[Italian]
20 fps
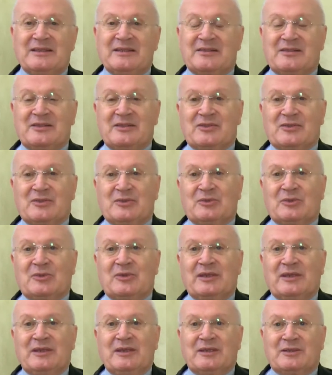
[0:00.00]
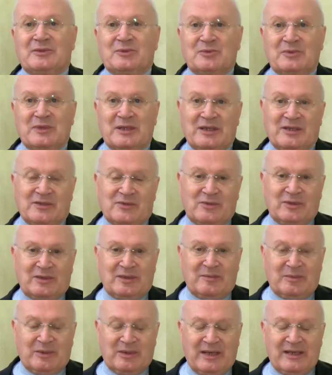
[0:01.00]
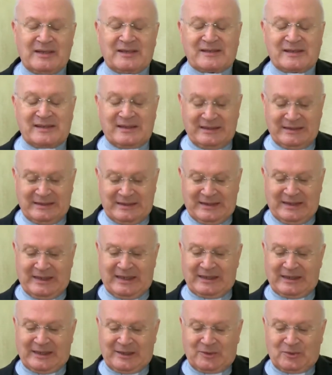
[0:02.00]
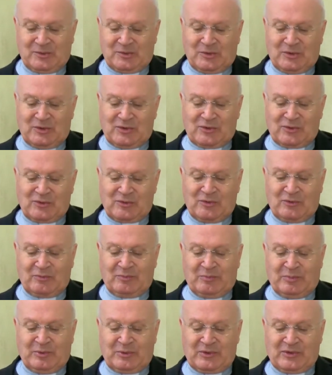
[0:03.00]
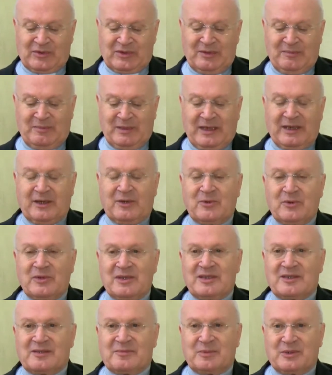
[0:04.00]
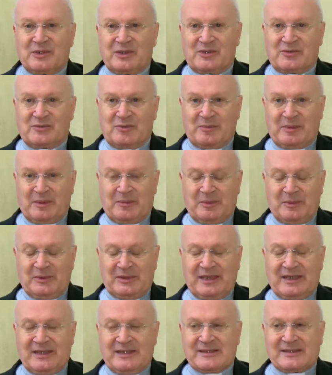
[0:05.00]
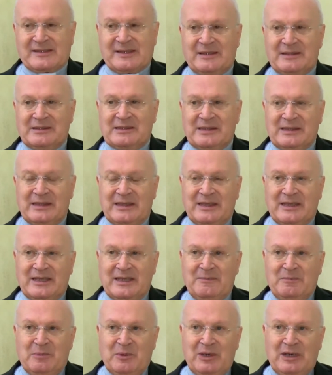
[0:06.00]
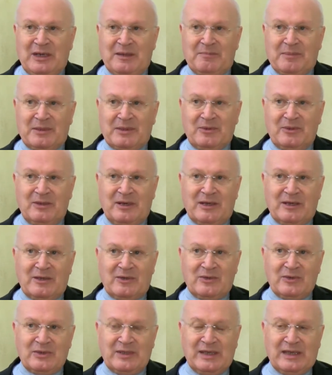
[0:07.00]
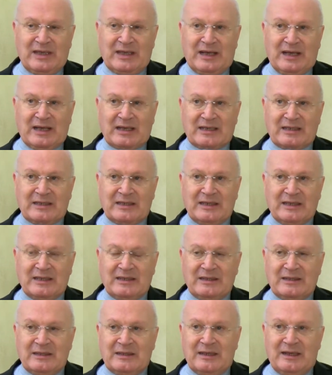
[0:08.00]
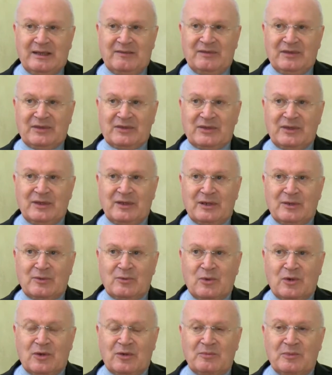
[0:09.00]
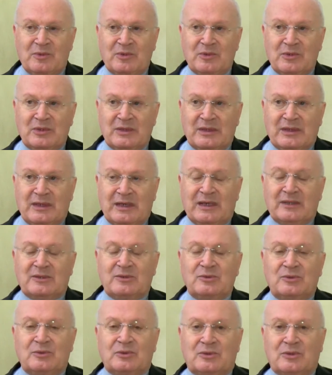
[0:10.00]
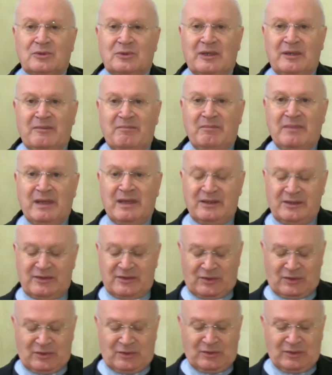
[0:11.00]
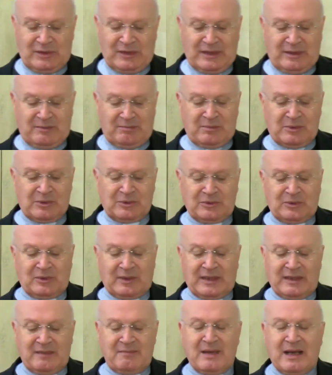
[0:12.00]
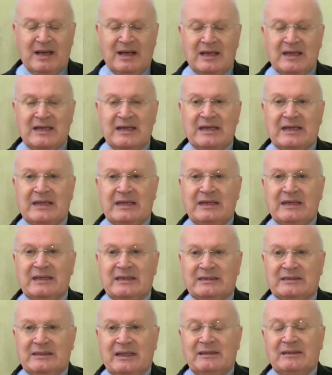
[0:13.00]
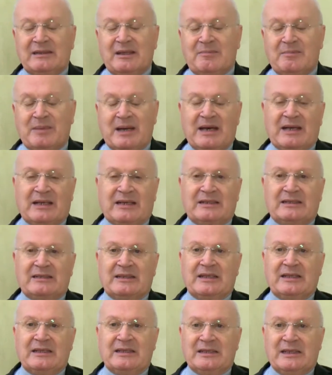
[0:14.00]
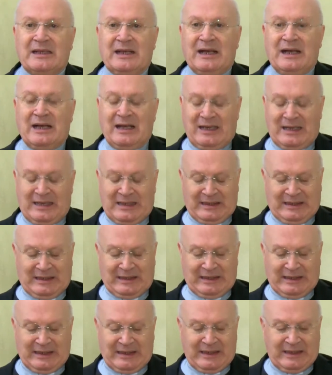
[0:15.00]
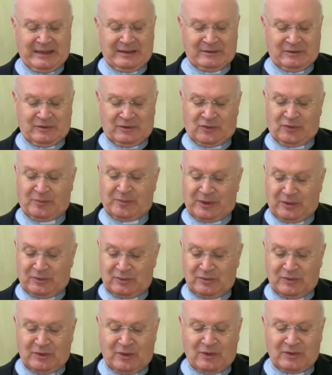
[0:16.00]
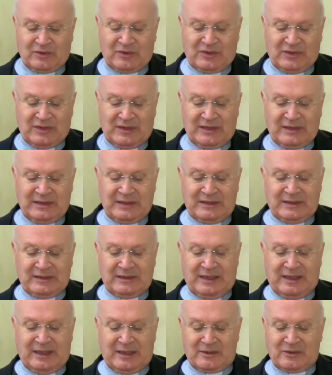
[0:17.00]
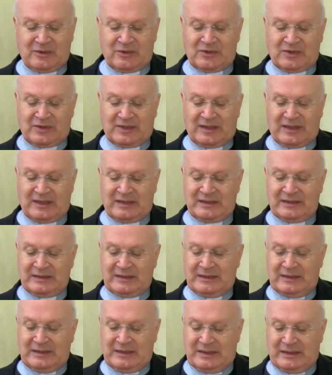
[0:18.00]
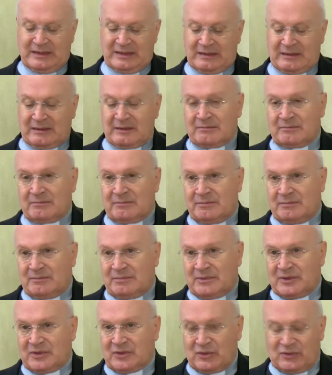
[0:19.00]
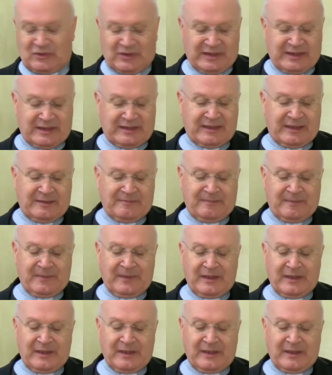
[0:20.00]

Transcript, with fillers: si sottolinea tutta la sua debolezza, anche tutto il suo possibile egoismo, la sua prepotenza e poi la parola ogni carne avvicina l'uomo a tutto l'immenso mondo animale che tanta parte ha anche, soprattutto oggi, nella nostra eh, socialità.